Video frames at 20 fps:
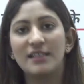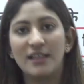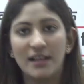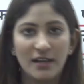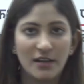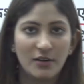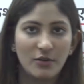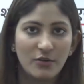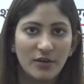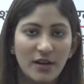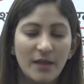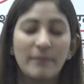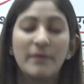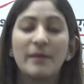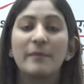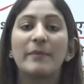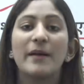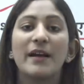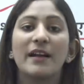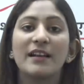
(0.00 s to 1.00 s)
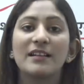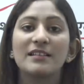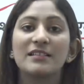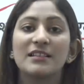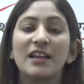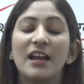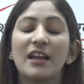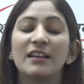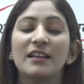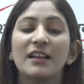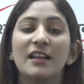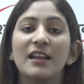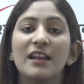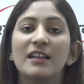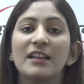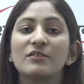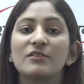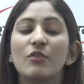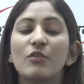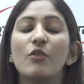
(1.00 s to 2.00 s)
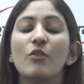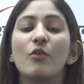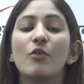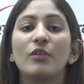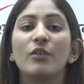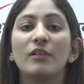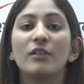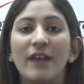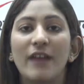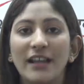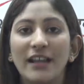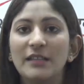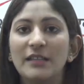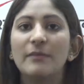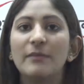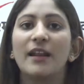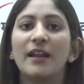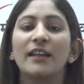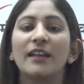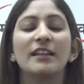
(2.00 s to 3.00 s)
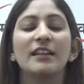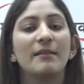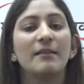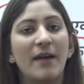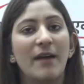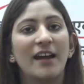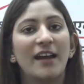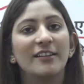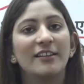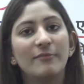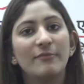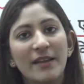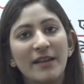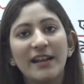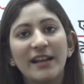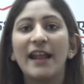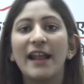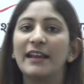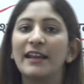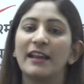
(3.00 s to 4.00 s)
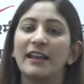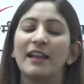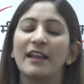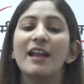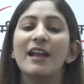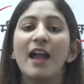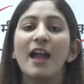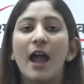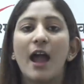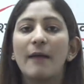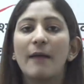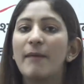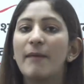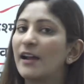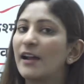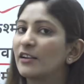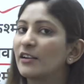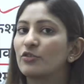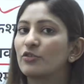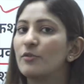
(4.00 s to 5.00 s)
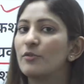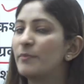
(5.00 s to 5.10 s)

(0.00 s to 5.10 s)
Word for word: अलग होना पर पाकिस्तान ने इनको उग्रवादी बना दिया कि भारत में रह के अब भारत को